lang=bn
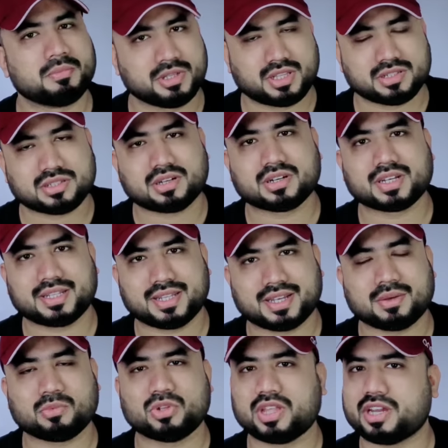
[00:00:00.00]
বিদ্যাসাগরকে
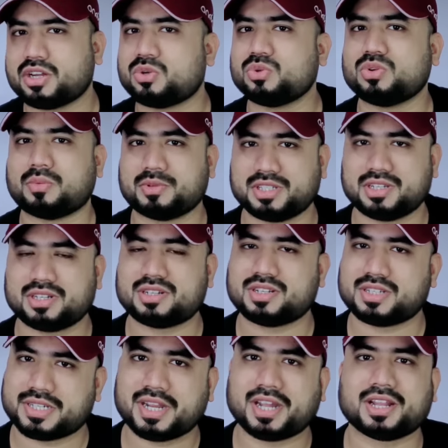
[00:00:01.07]
দেখে বোধহয় একটু আমাদের
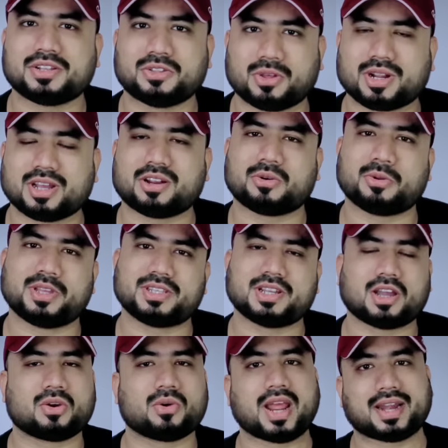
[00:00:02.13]
শেখার দরকার রয়েছে
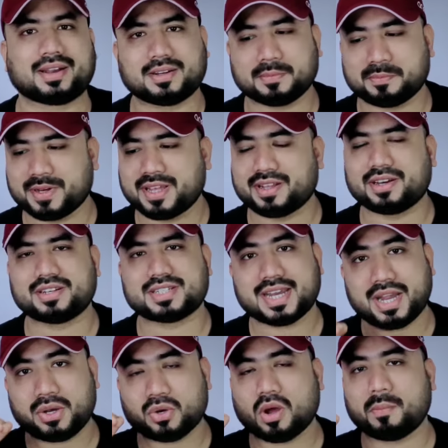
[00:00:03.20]
কারণ একটা প্লেয়ারের
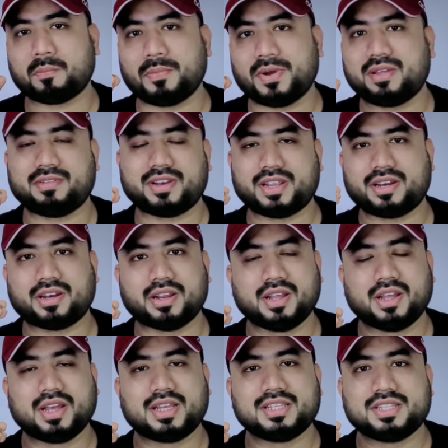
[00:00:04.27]
সেই টপ লেভেলের
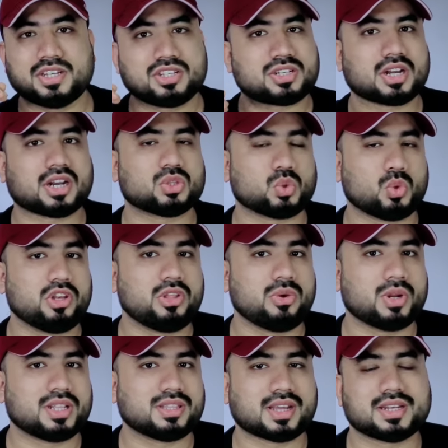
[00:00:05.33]
জিনিসটা না তৈরি
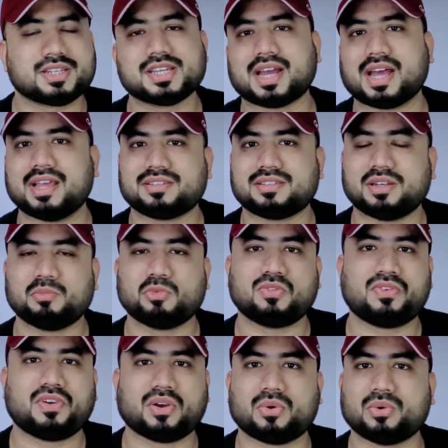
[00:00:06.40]
হলে তার যে আইএসএল
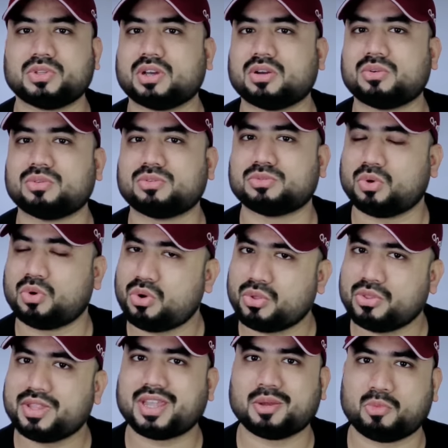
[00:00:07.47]
মুভটা কোথাও উল্টো
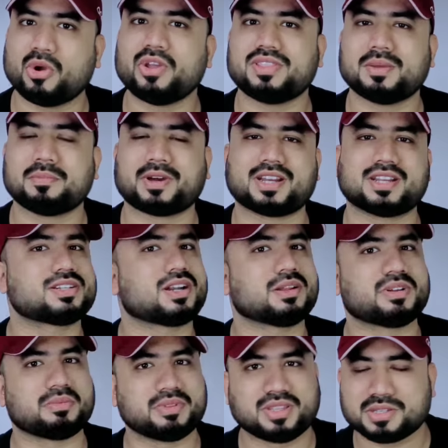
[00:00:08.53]
দিকে বইতে পারে সেটা
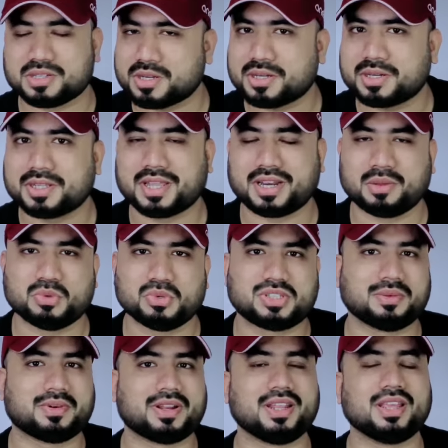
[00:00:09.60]
আমরা বিদ্যাসাগরকে দেখলে
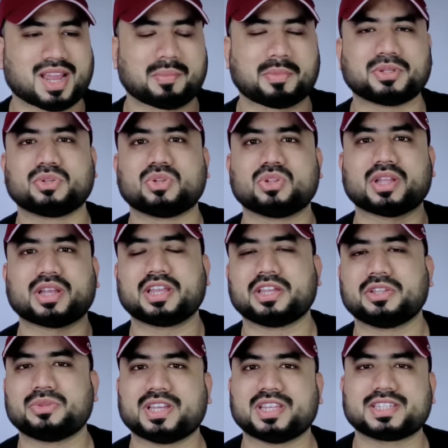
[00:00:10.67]
বুঝতে পারি আপাতত তাকে
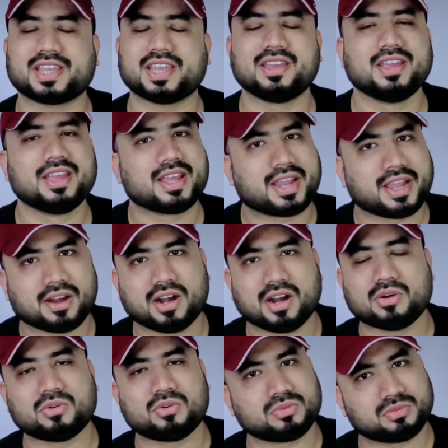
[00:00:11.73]
কিন্তু আজকে
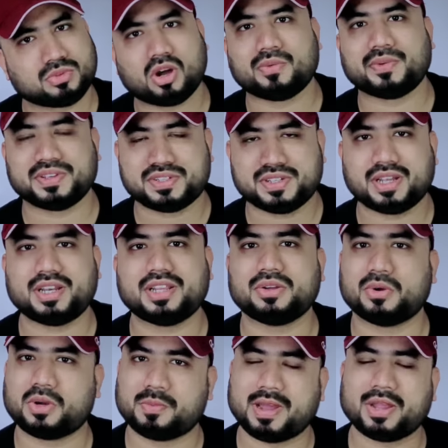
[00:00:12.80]
কেরালাও অফিসিয়ালি
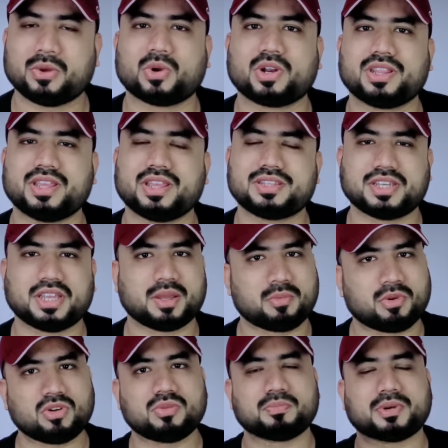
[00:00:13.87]
গুড বাই করে দিয়েছে
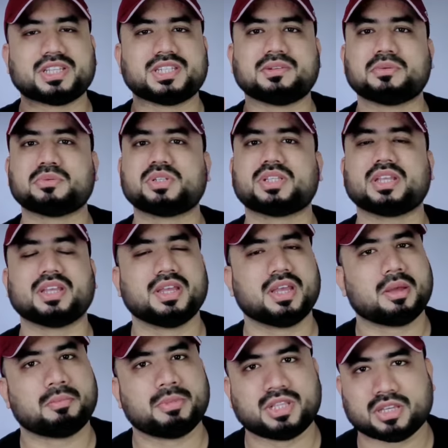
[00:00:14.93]
এবং পাঞ্জাব এফসিতে
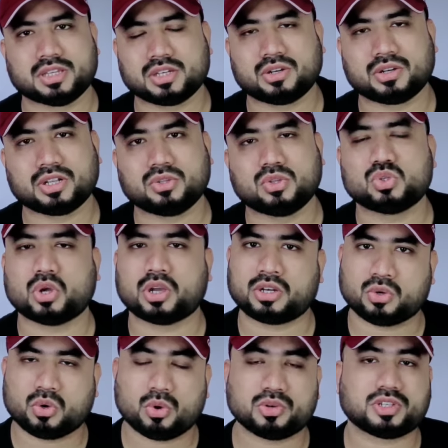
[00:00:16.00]
বিদ্যাসাগর কিন্তু
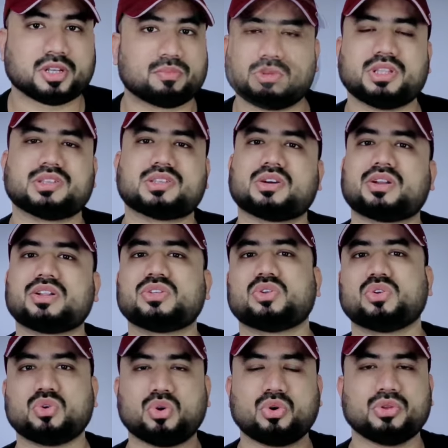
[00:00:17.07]
জয়েন করছে বিদ্যাসাগরের
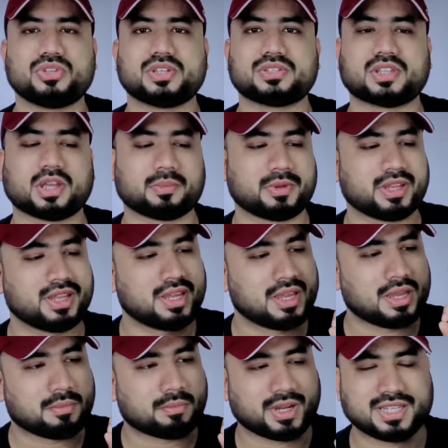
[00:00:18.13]
জন্য গুড উইসেস থাকবে
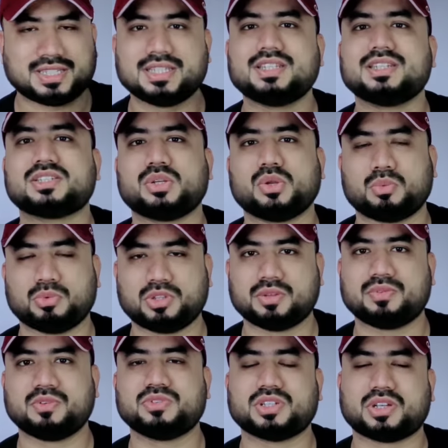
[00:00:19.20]
বা সিরিয়াসলি ওর
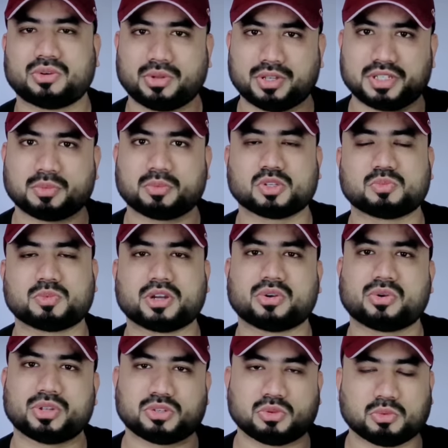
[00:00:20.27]
মধ্যে ফিউচার রয়েছে প্রসপেক্ট
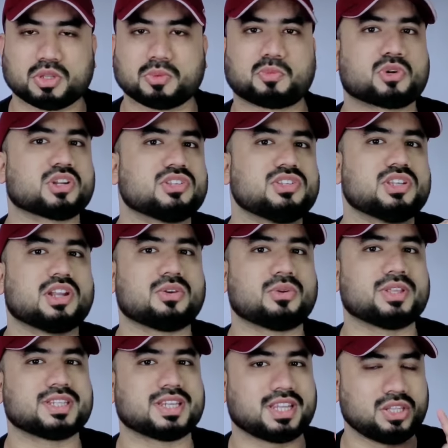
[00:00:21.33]
রয়েছে ওর মধ্যে পটেন্সিয়াল
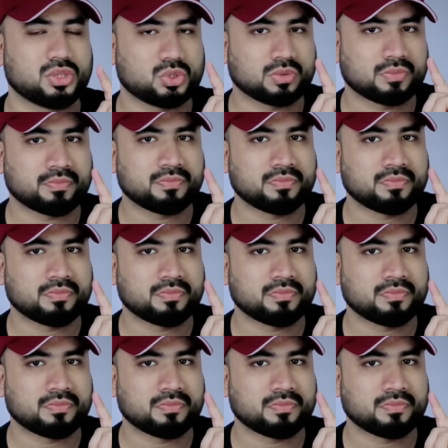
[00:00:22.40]
রয়েছে কিন্তু